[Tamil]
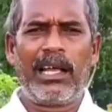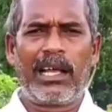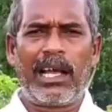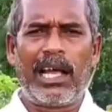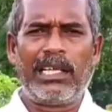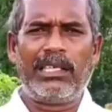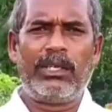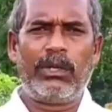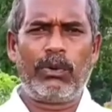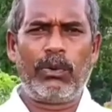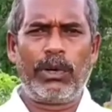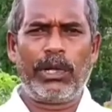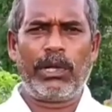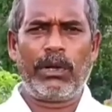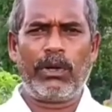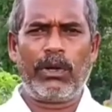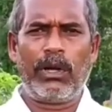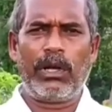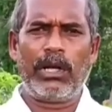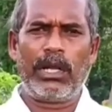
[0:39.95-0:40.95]
காய்ச்சி
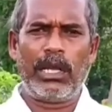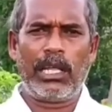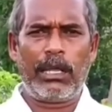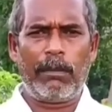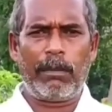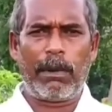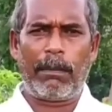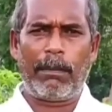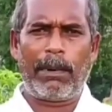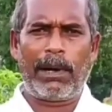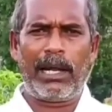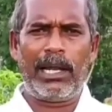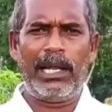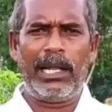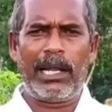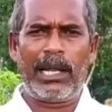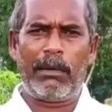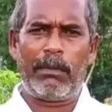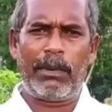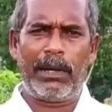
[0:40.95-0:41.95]
குடிக்கணும் இன்றைக்கி பப்பாளி
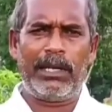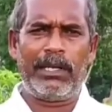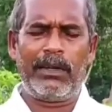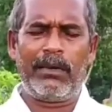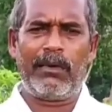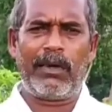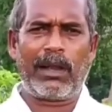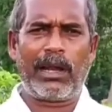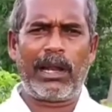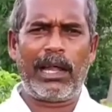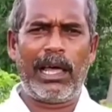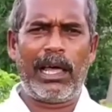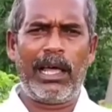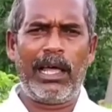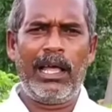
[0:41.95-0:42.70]
இலை பரிசுன்னு வரல